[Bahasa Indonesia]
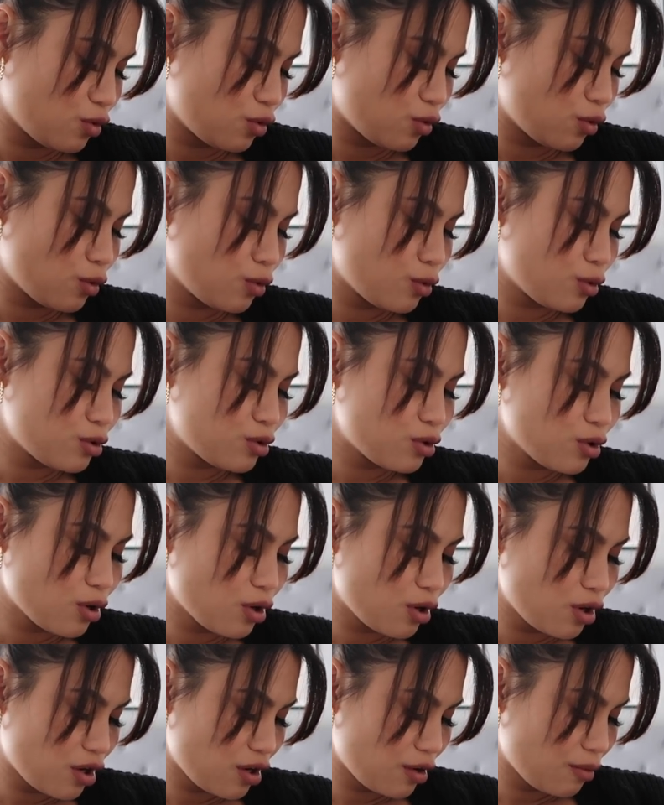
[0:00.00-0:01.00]
oh
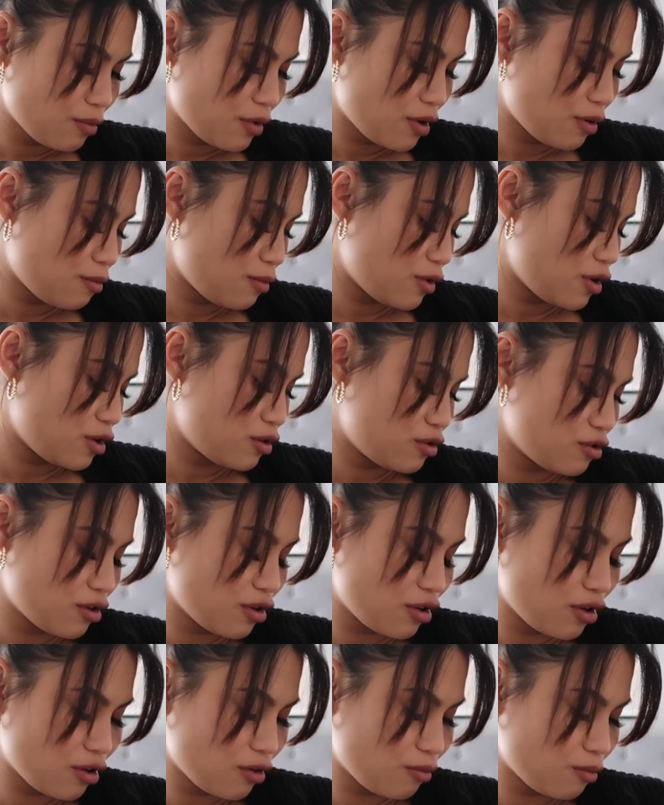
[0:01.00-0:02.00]
sayang mami
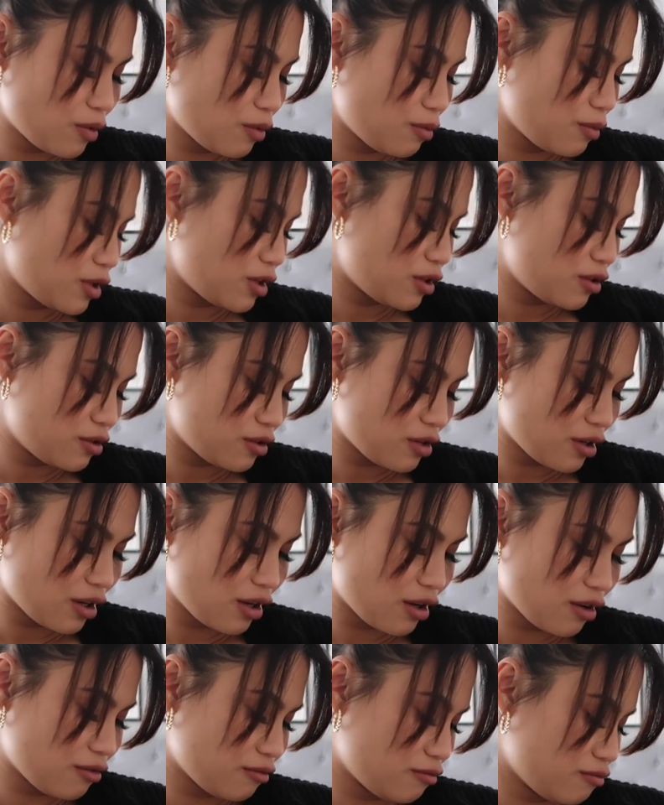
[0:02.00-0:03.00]
sayang mami
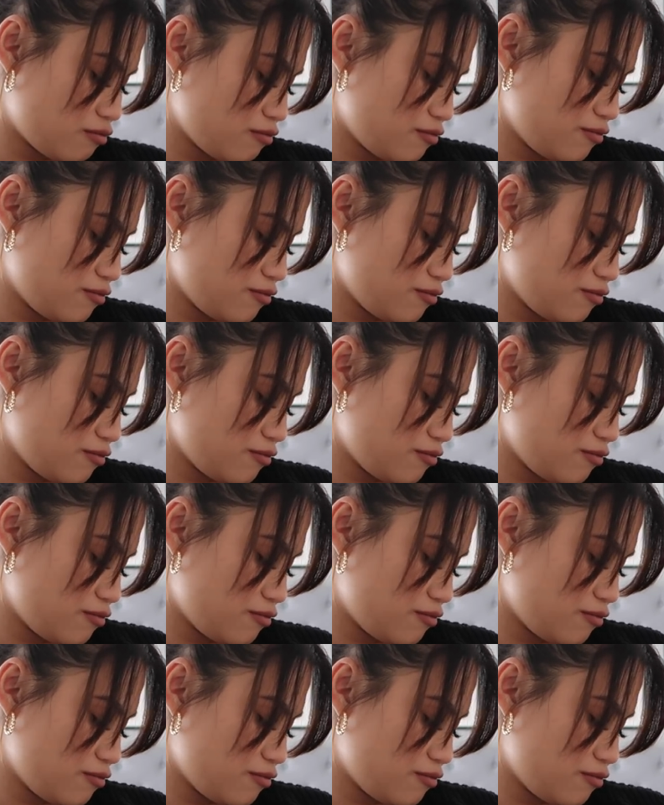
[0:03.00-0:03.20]
sayang